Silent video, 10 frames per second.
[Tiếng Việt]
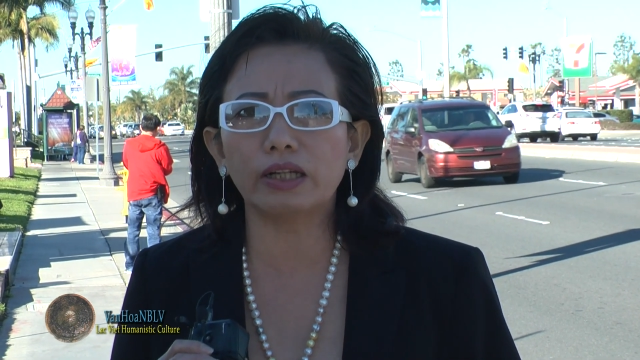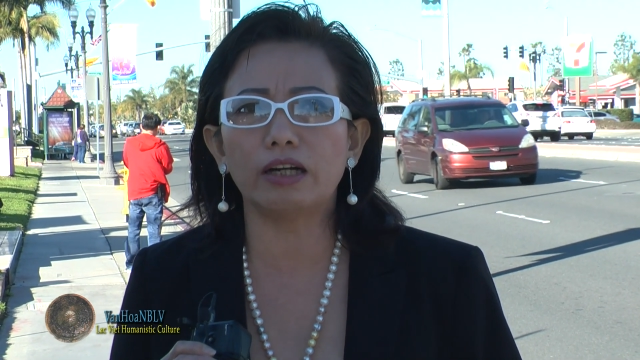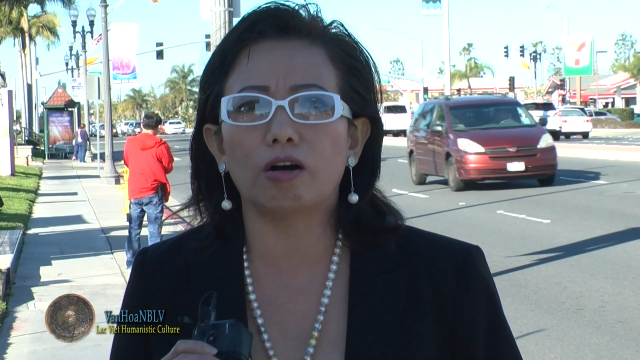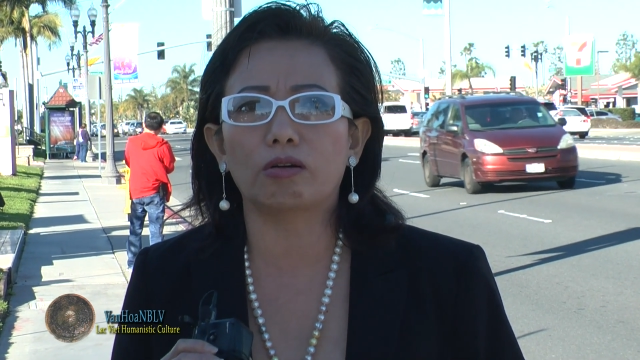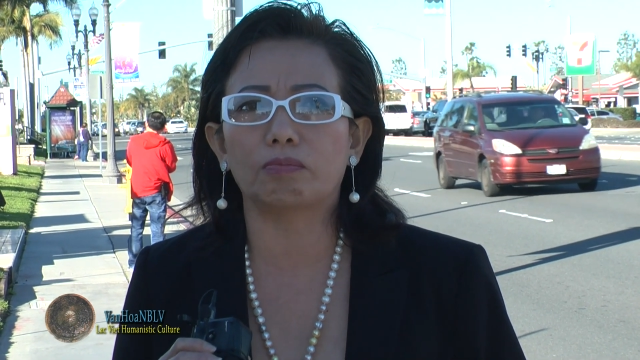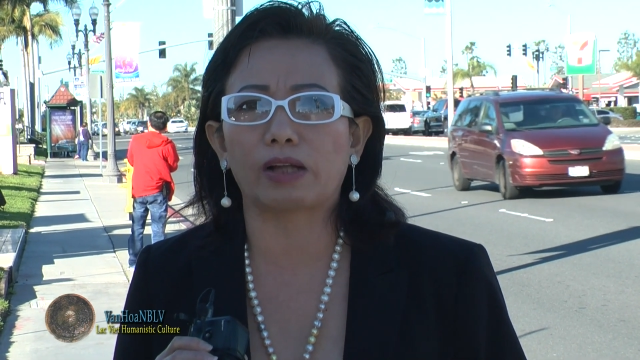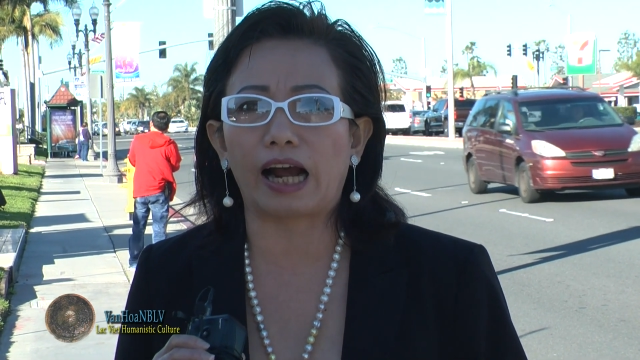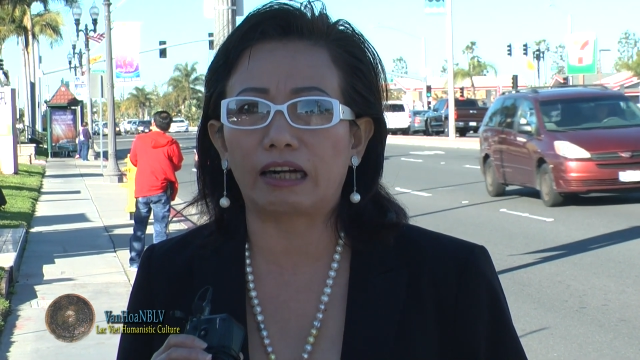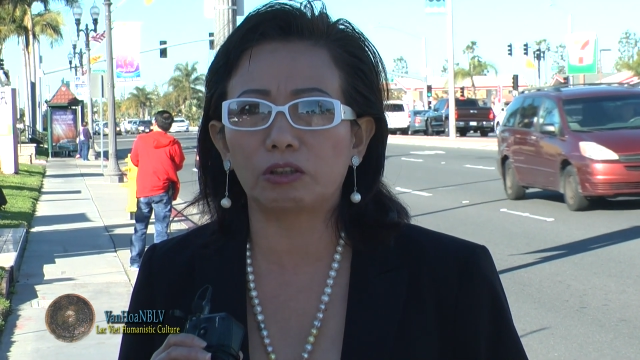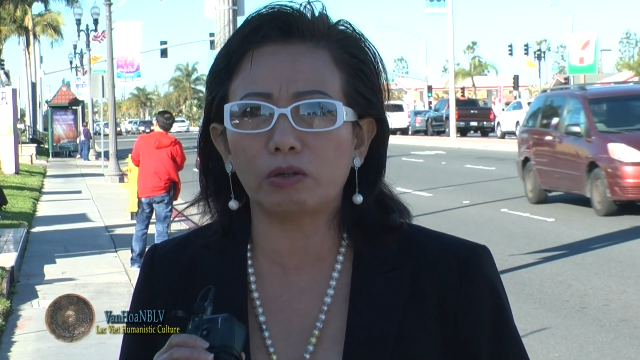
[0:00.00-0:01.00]
chế độ cộng
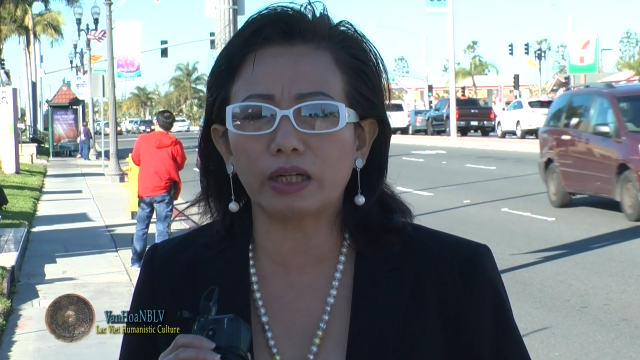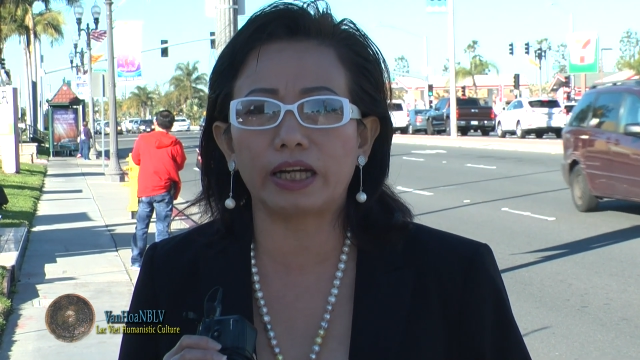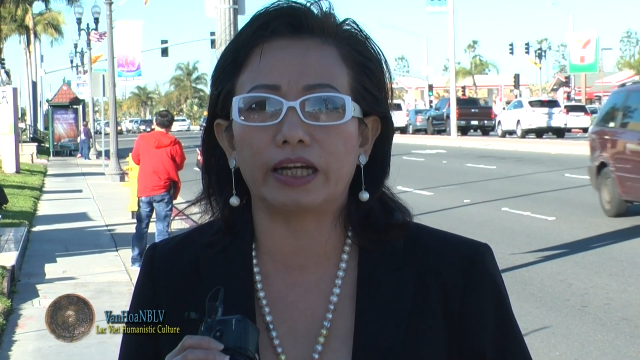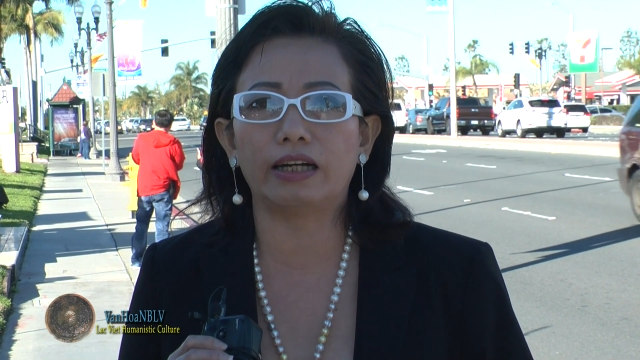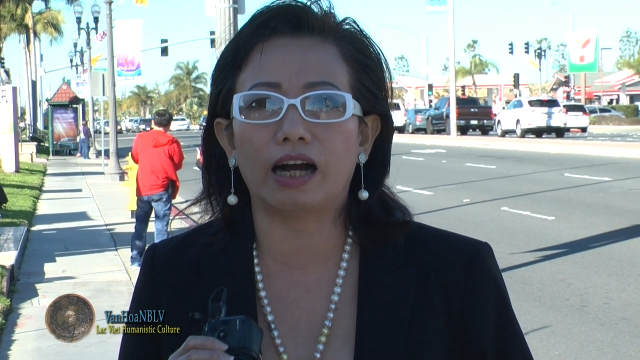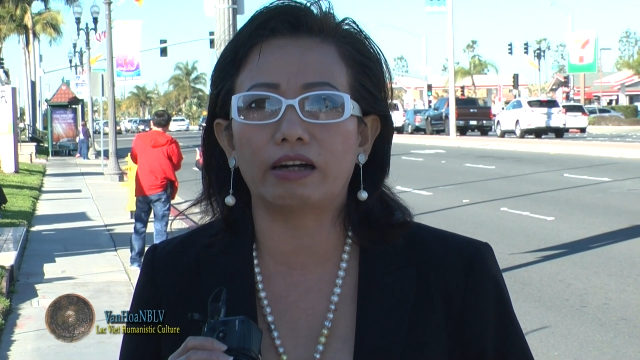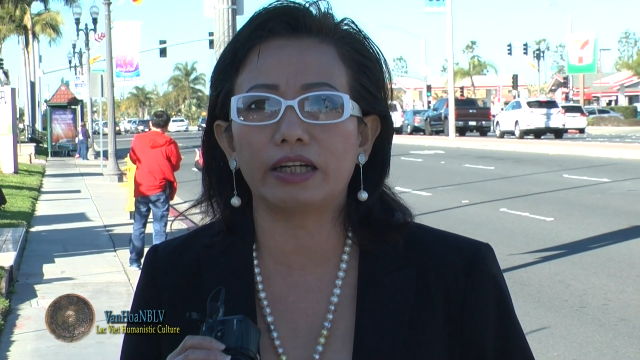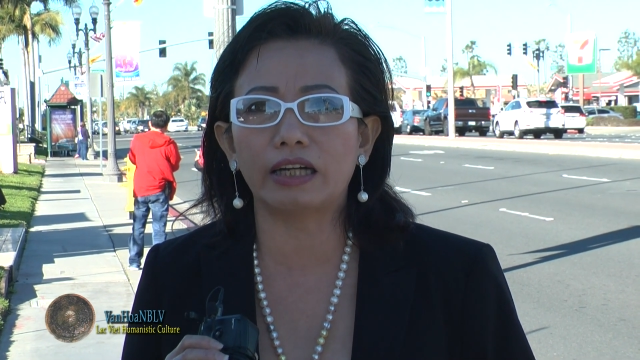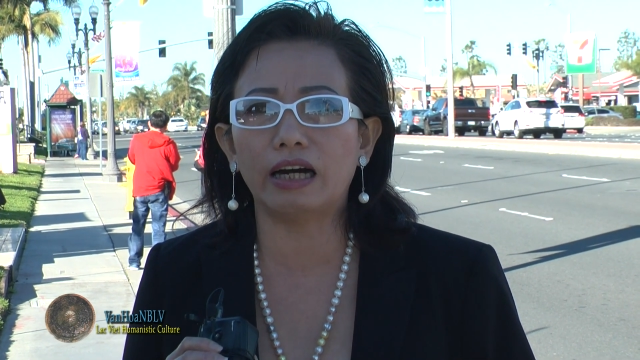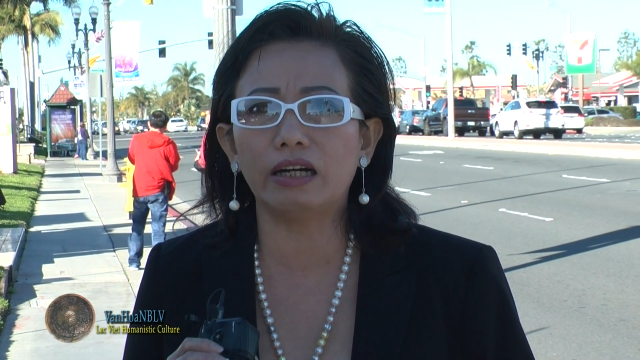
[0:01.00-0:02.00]
sản xuất hiện ở
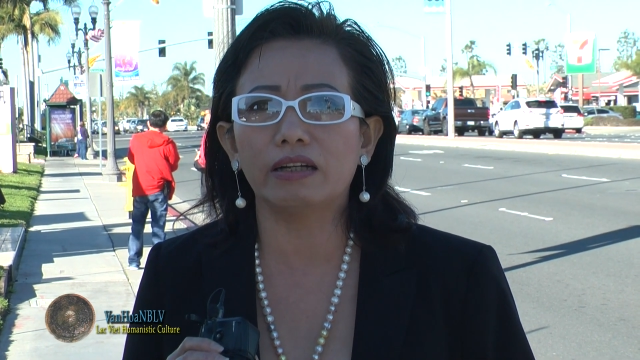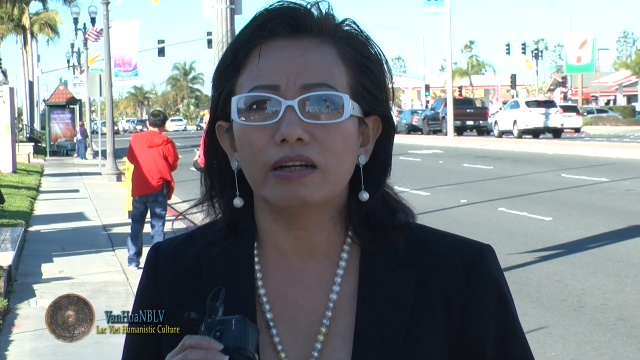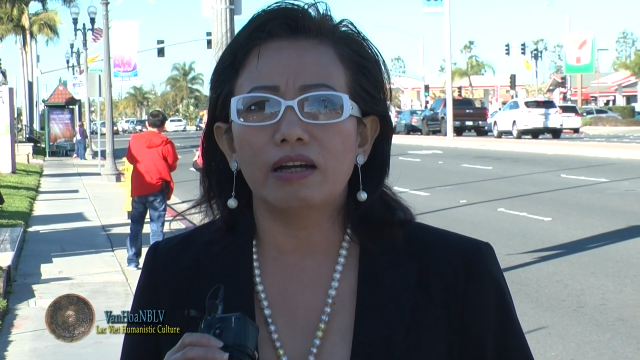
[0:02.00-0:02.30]
cái nơi